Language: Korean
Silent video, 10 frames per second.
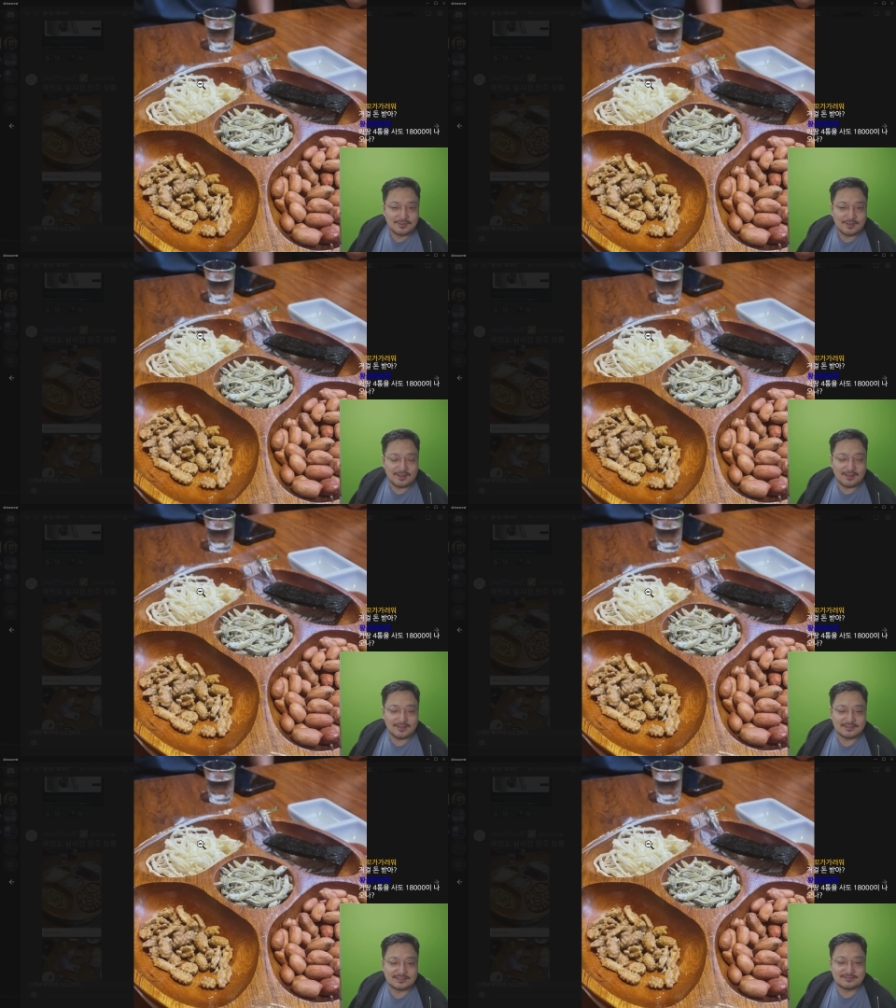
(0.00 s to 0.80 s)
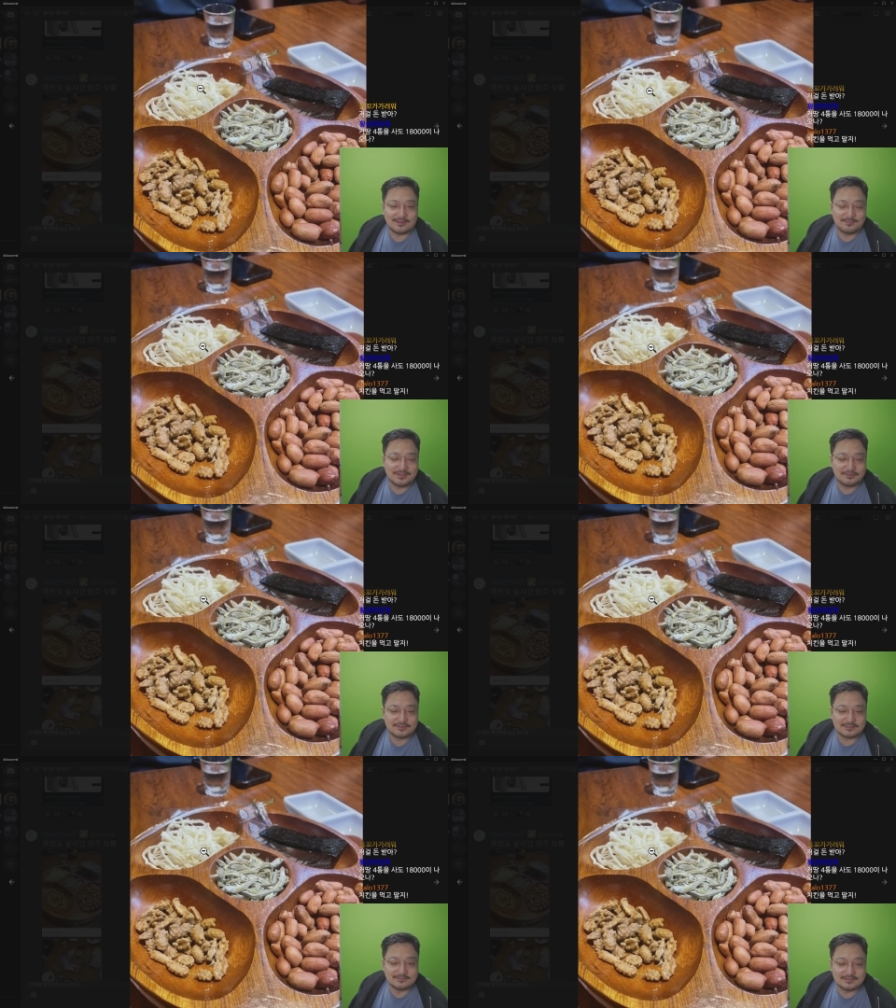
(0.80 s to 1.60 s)
아, 지금 한마디로
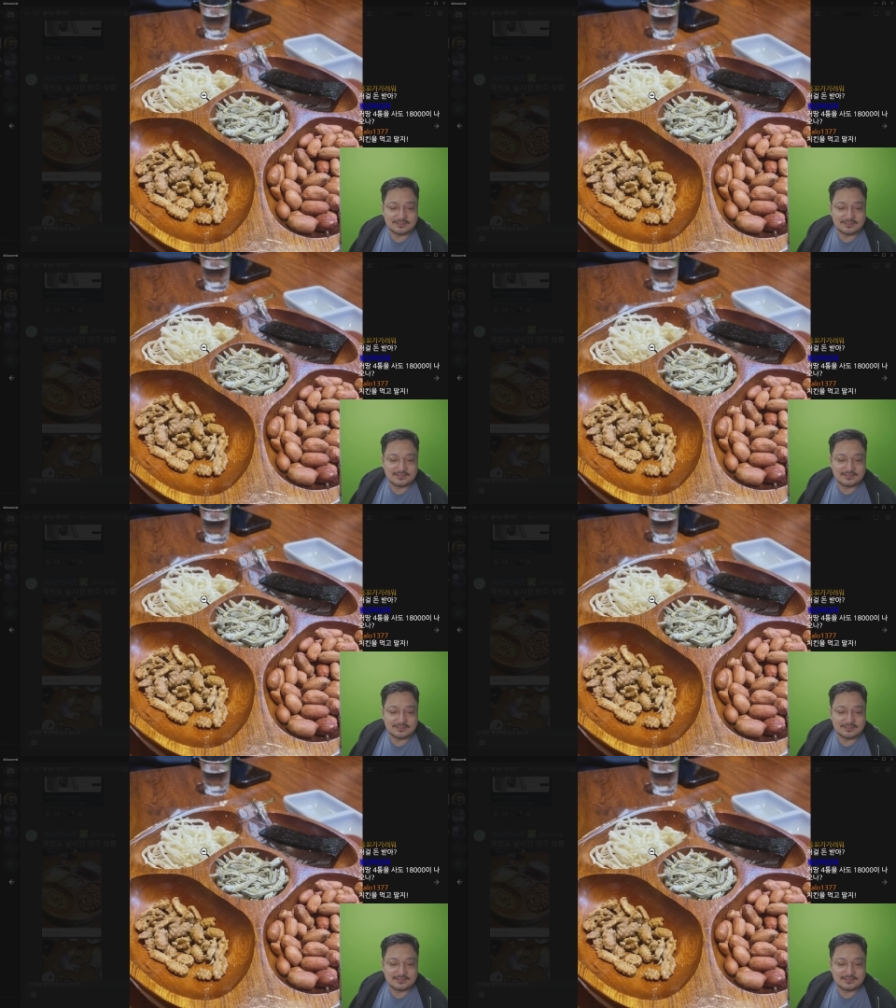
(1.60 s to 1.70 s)
지금